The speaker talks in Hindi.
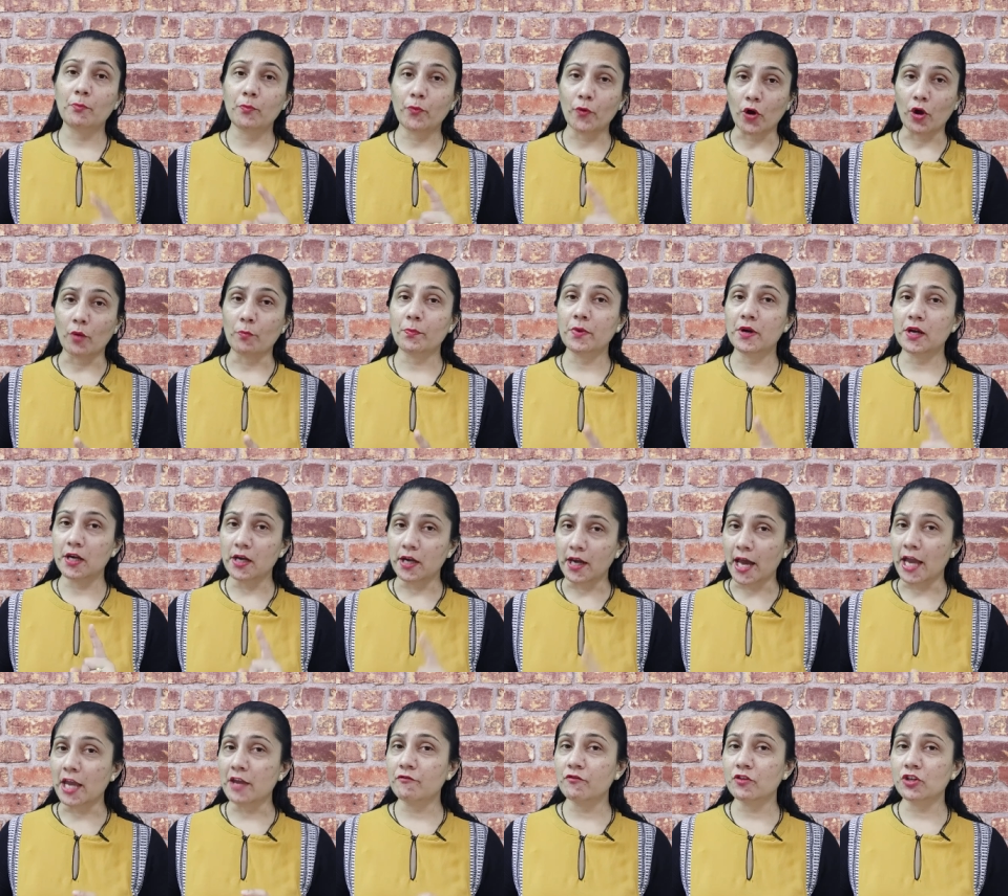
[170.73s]
प्रॉपर
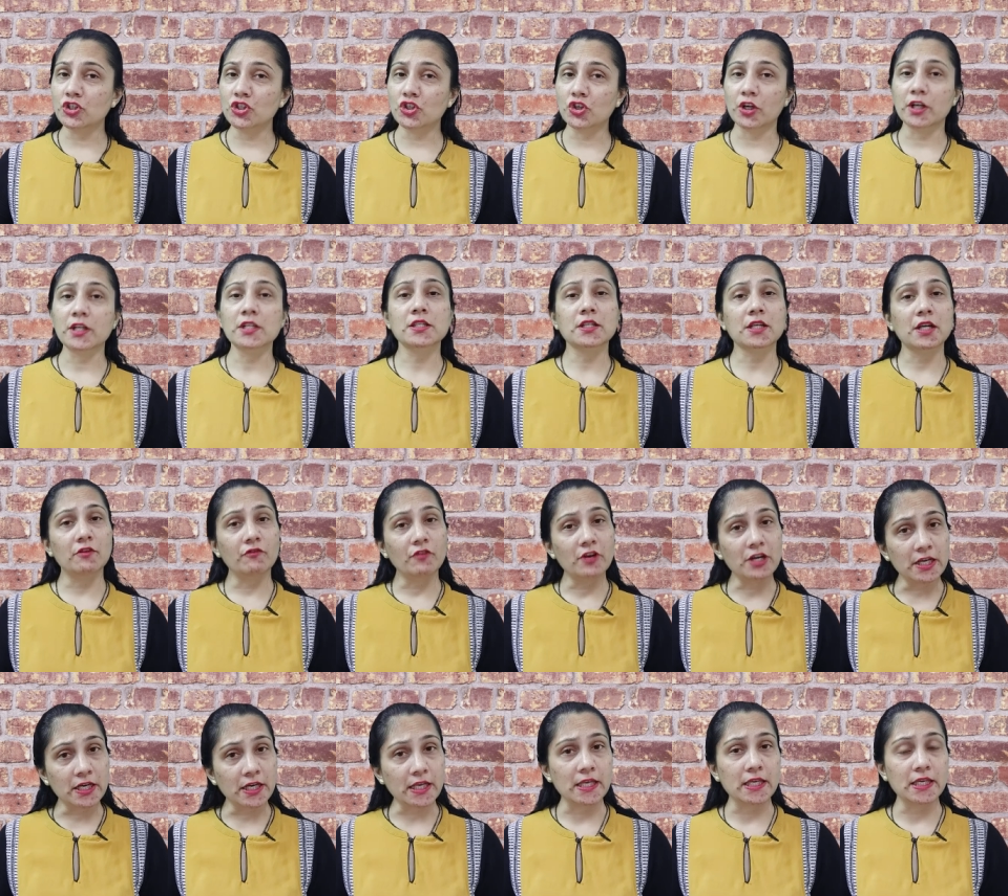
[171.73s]
लाइफ इंश्योरेंस कवर
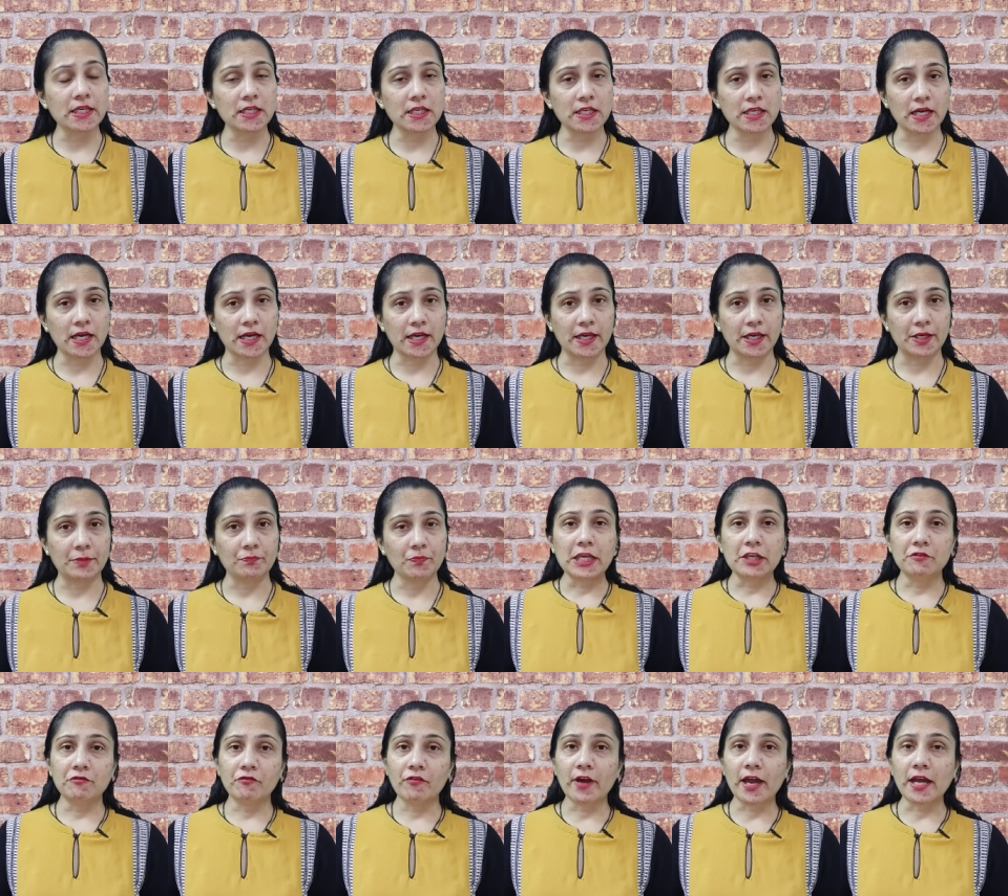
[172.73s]
नहीं लिया है
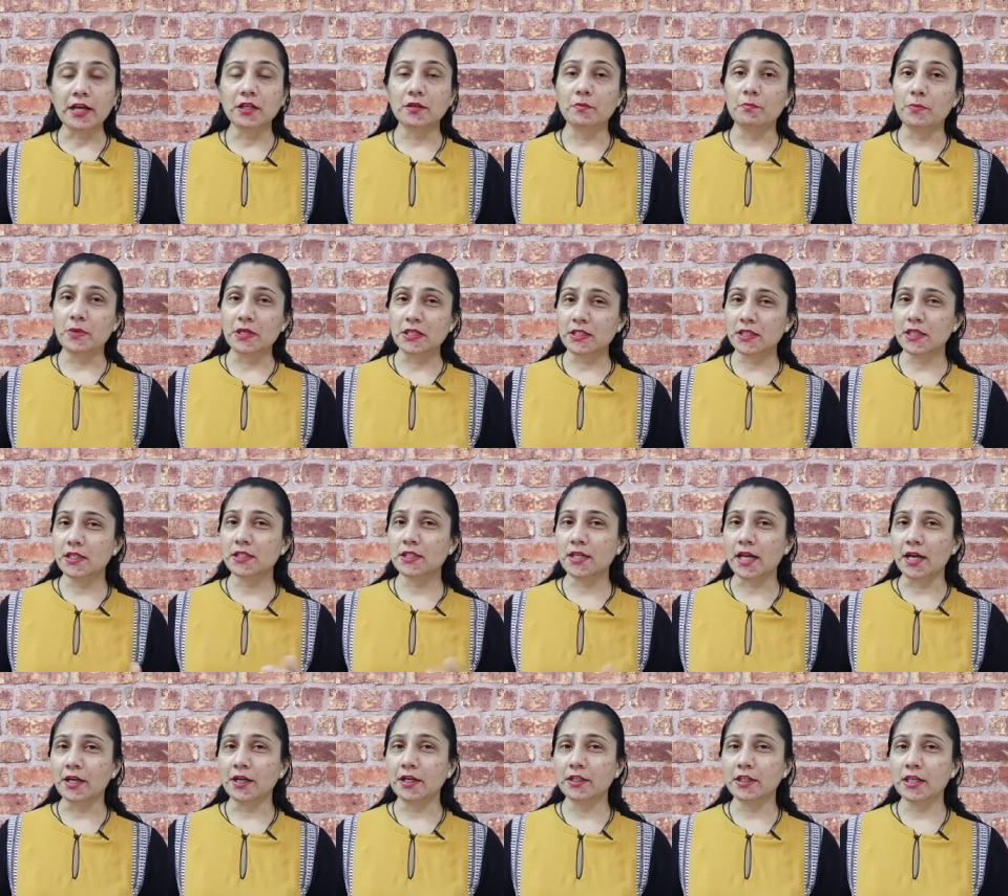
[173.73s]
इनफैक्ट बिजनेस
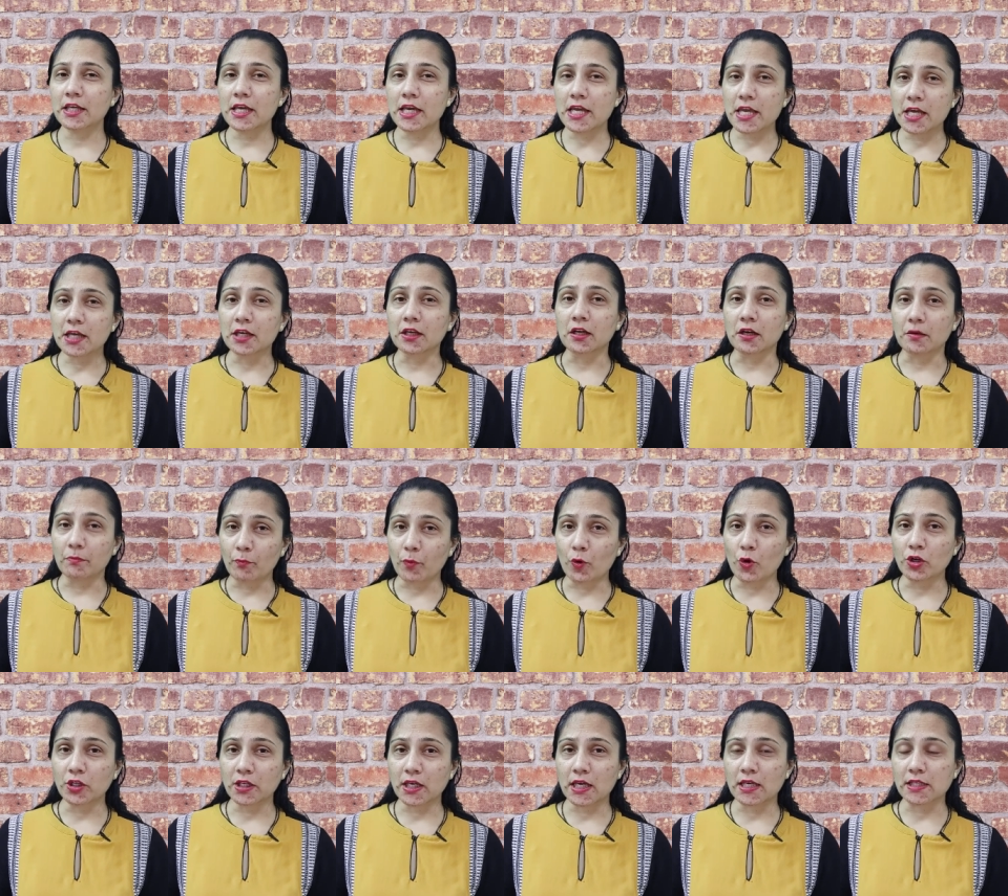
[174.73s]
स्टैंडर्ड की एक
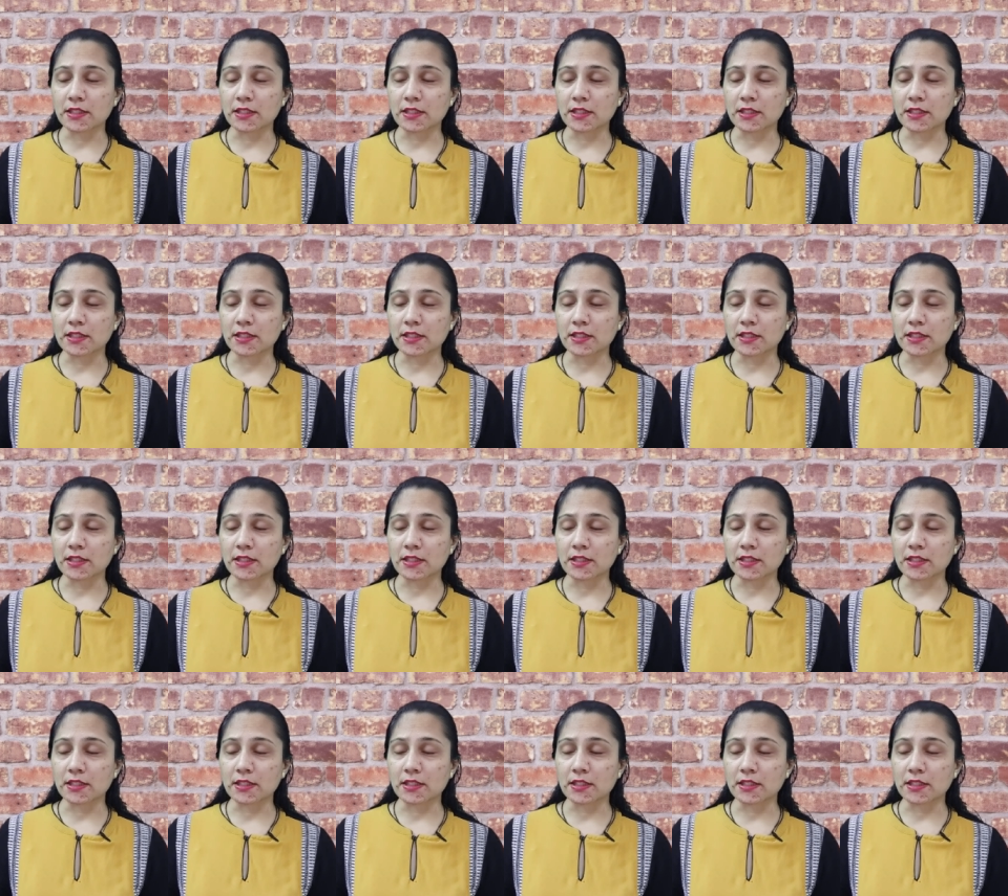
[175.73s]
रिपोर्ट के